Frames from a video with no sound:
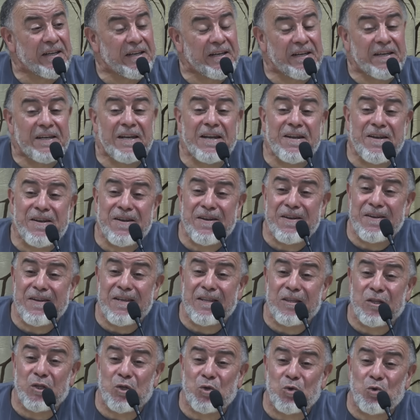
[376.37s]
لن
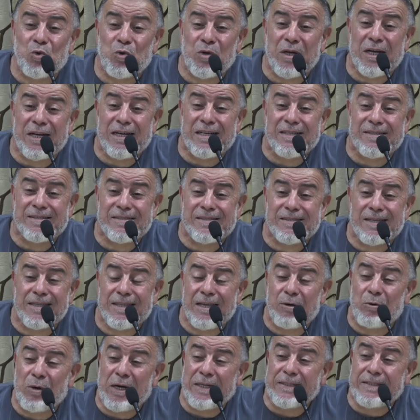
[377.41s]
نترك
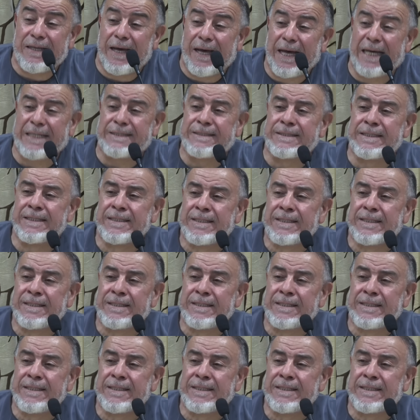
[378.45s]
غزة وحدها